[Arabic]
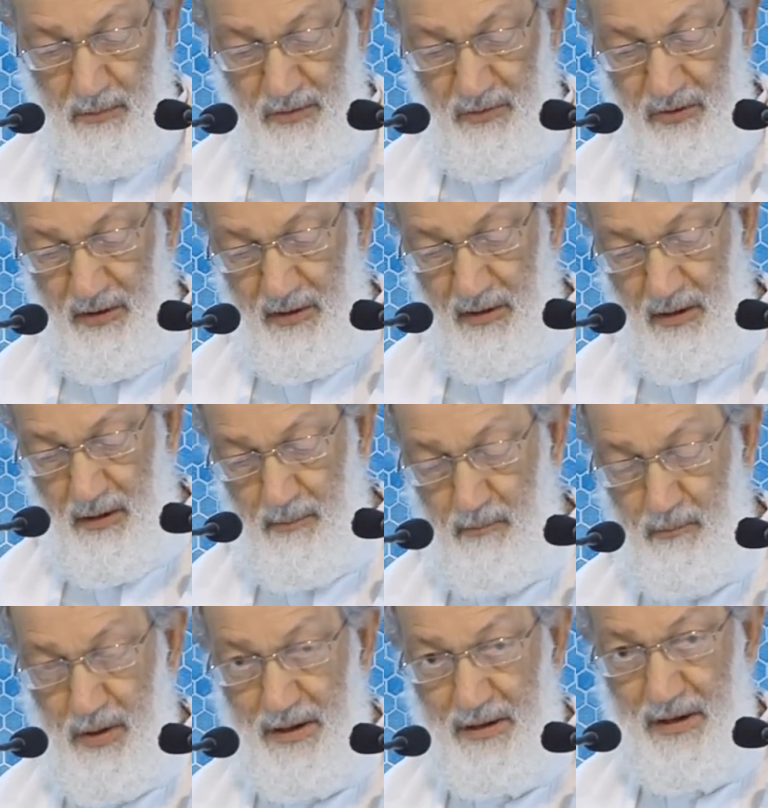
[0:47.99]
من صراع
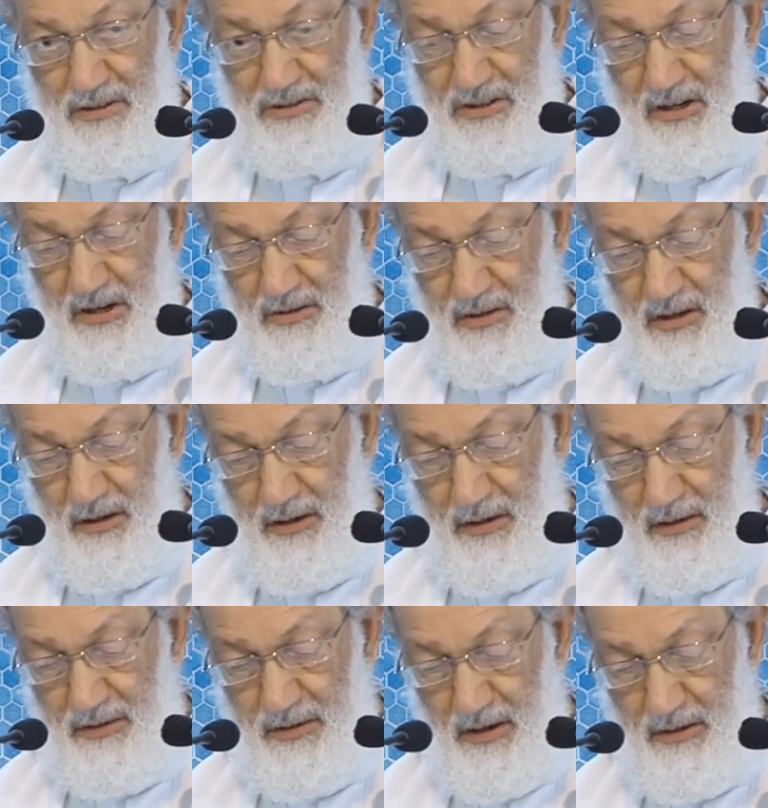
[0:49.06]
بين
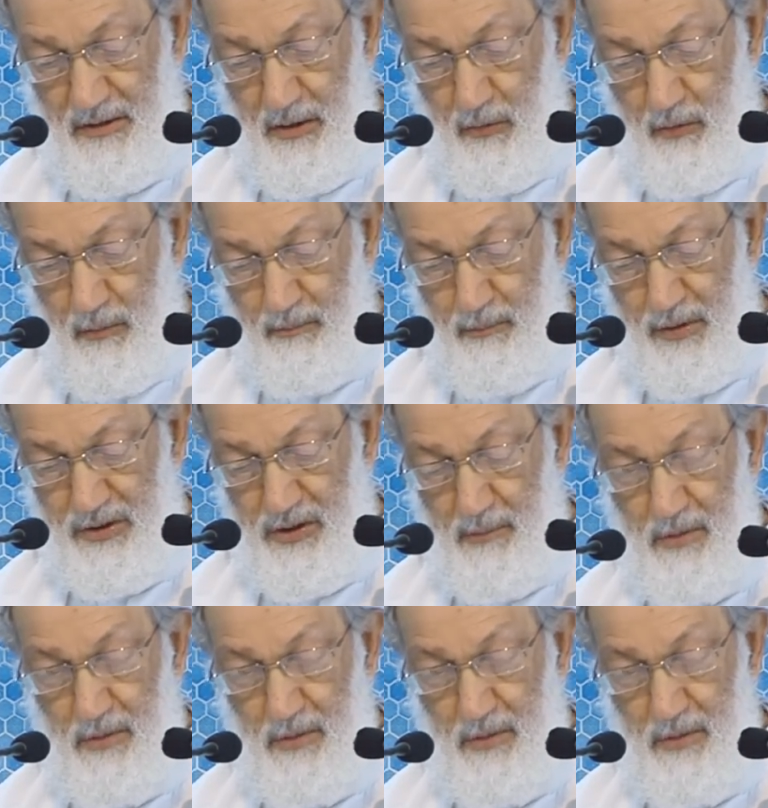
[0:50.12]
الجهتين تحت قبة